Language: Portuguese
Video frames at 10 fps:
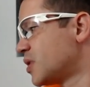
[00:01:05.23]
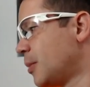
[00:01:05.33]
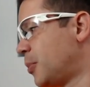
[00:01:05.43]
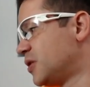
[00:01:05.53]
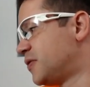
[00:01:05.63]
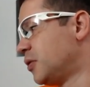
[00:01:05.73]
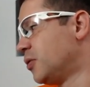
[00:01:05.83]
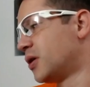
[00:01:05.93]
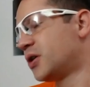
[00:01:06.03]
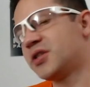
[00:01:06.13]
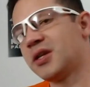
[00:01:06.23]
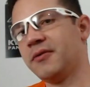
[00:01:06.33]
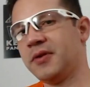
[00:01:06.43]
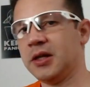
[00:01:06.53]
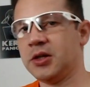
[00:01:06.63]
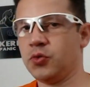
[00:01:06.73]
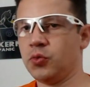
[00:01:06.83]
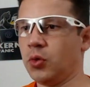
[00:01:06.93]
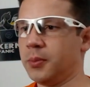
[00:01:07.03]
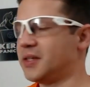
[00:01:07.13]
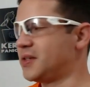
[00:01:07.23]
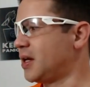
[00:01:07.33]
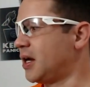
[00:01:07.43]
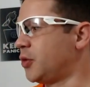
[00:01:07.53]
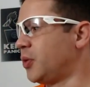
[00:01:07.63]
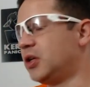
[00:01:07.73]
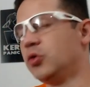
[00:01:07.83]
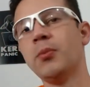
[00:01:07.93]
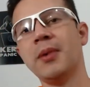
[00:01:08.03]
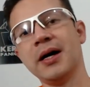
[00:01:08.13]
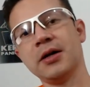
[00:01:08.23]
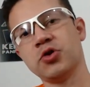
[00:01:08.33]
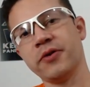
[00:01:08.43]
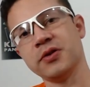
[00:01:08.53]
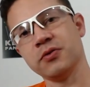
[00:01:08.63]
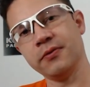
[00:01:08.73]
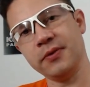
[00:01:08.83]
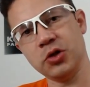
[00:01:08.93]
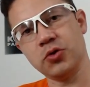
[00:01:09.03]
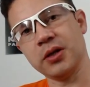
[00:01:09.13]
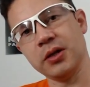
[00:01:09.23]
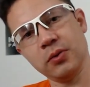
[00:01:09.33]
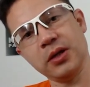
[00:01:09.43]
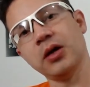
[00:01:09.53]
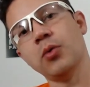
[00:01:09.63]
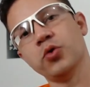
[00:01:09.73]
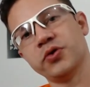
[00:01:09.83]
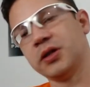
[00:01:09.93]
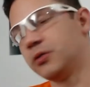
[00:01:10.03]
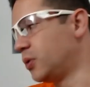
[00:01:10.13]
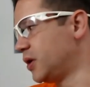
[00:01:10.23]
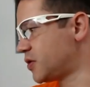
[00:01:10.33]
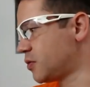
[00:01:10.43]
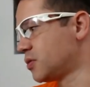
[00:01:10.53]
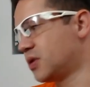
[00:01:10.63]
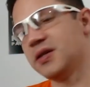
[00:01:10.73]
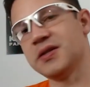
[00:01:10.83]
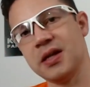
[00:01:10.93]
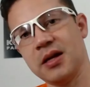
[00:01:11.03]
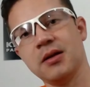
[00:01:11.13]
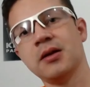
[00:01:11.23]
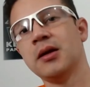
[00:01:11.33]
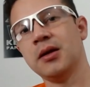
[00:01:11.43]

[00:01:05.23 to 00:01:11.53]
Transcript: Depois veio o Hertz, que na verdade o nome desse kernel é que eu já fiz um vídeo aqui no canal mostrando isso, se quiser,